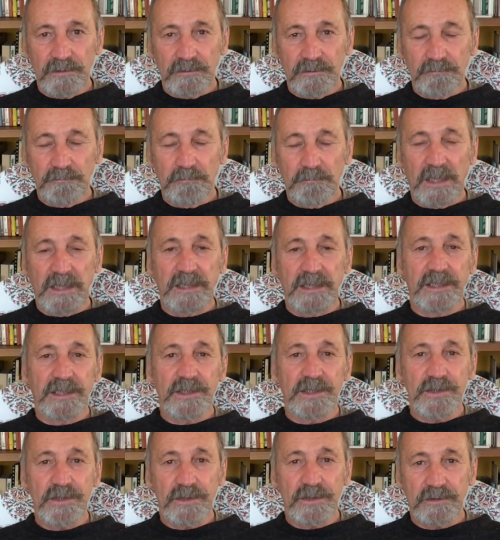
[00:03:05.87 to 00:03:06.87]

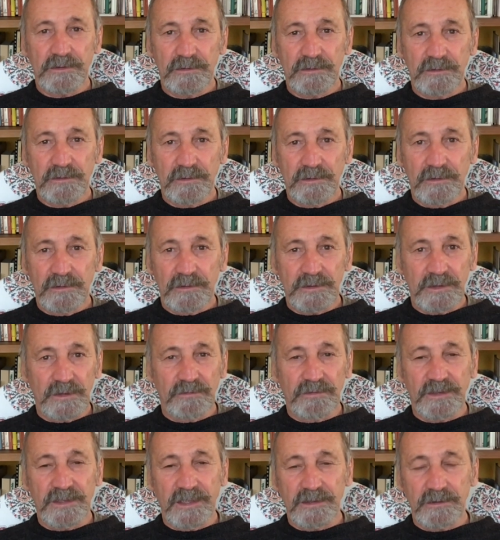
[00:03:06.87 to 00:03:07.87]
maligno
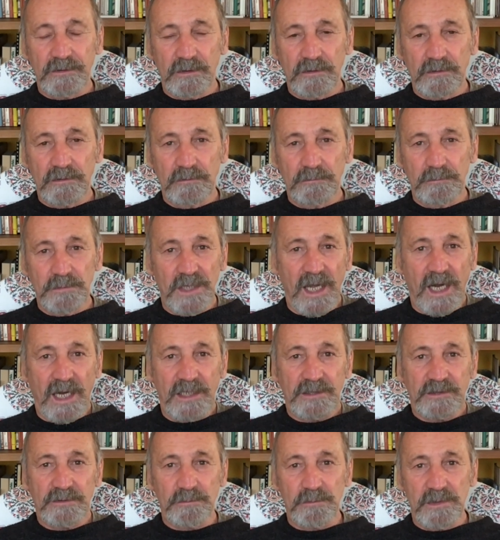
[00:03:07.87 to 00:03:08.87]
definendolo
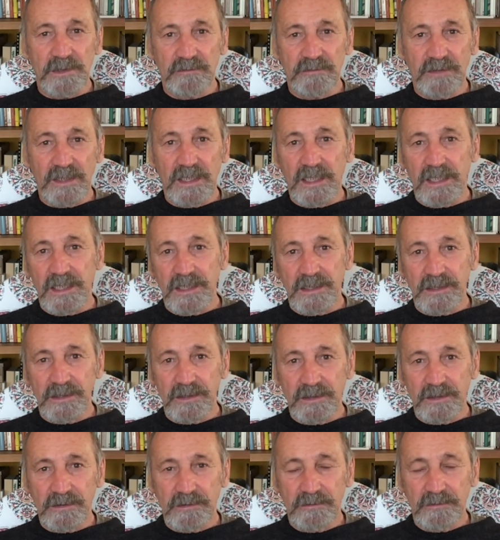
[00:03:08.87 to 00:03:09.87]
miasmi,
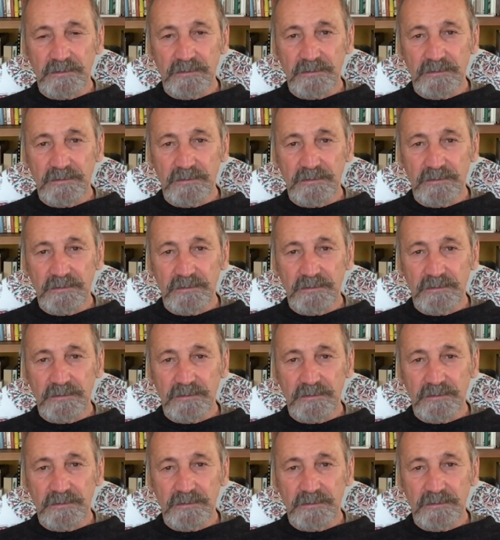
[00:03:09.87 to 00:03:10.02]
veleni.